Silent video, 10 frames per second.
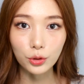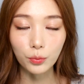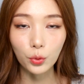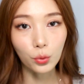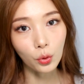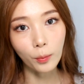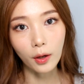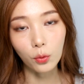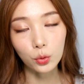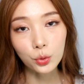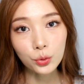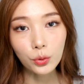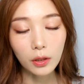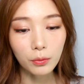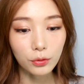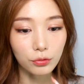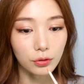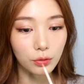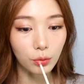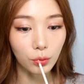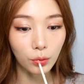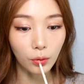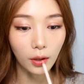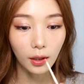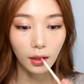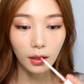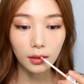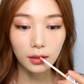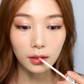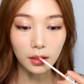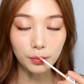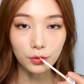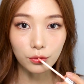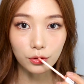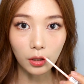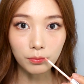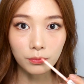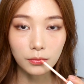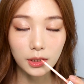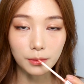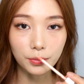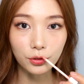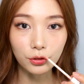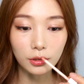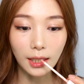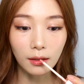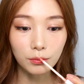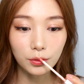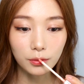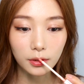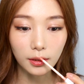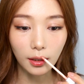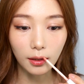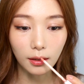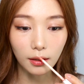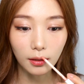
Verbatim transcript: 좀 도톰하고 촉촉해 보일 수 있도록 이 입술 섬 입술 산 부분이랑